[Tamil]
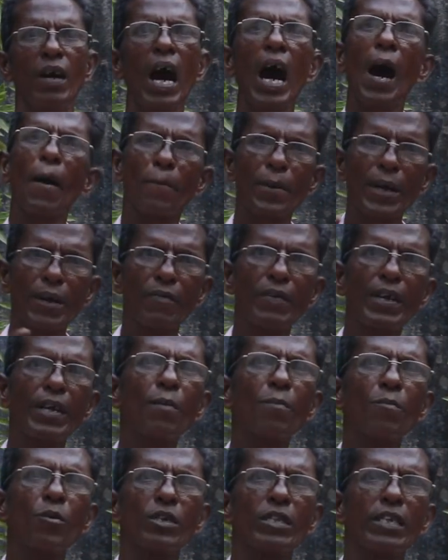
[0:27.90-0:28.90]
அப்படி
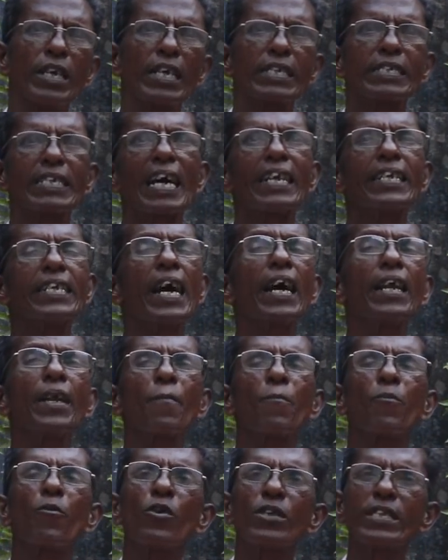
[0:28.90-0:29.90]
விடும்போது சரியான
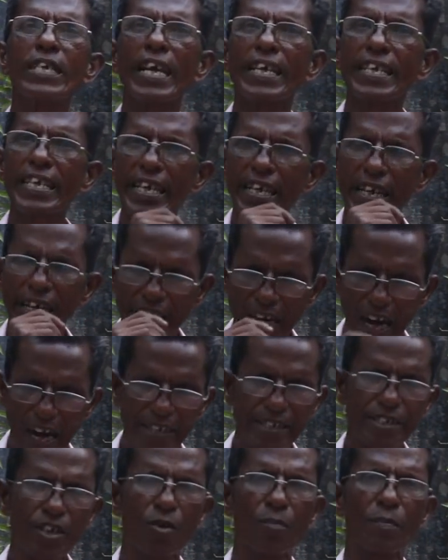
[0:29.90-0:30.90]
போதிய ஈரம்
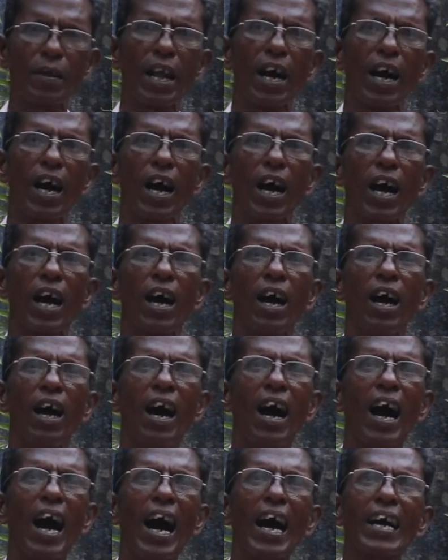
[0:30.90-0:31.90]
காட்டினோம்னா
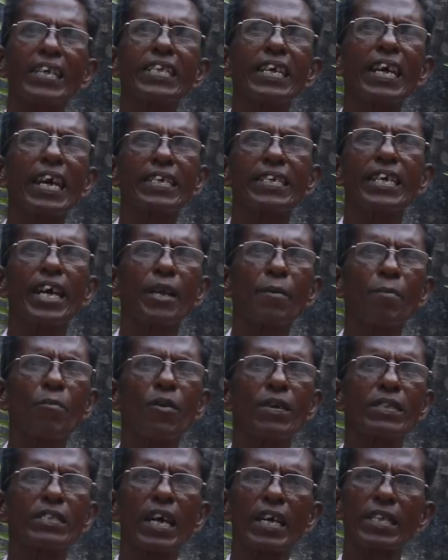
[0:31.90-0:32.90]
அது எறும்பு
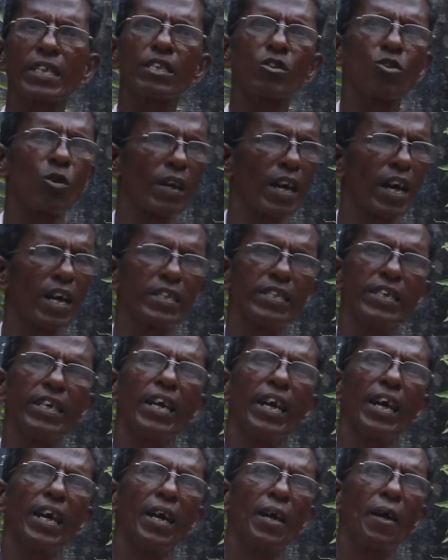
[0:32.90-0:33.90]
வந்து அதை தொடாது
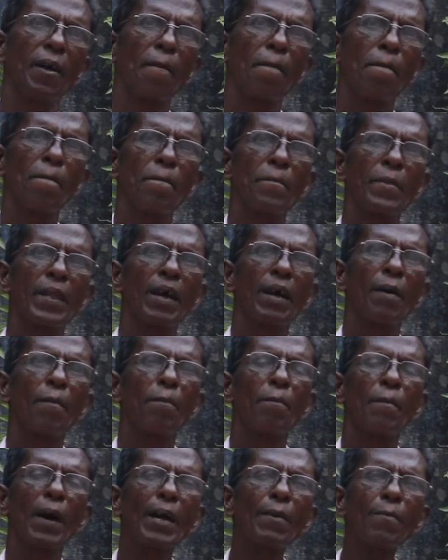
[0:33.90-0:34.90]

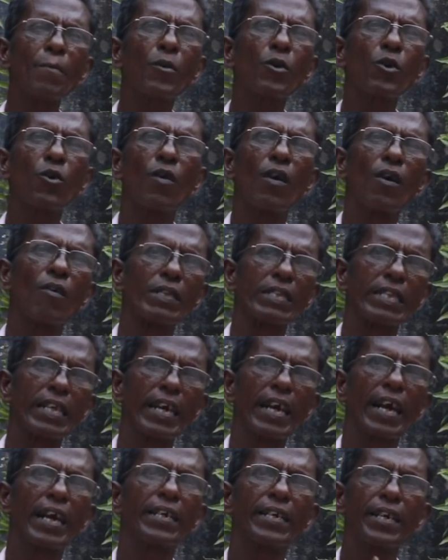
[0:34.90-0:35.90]
மண்புழுவை
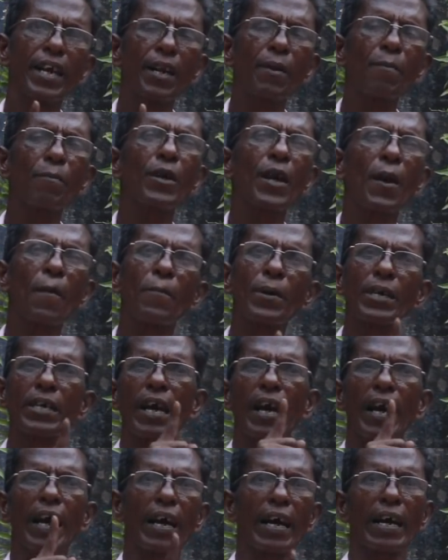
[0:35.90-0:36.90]
வந்து எறும்பு எப்போ
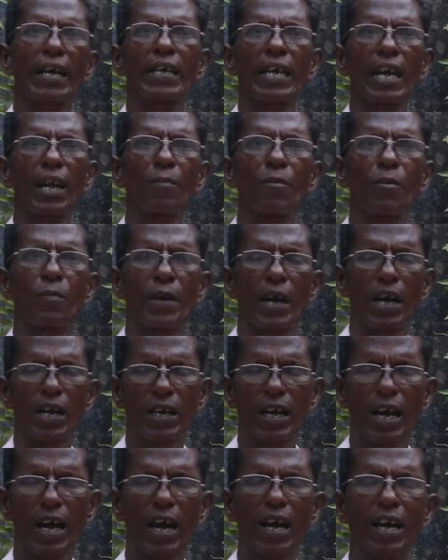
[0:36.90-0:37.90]
கிளம்பும்னாக்கா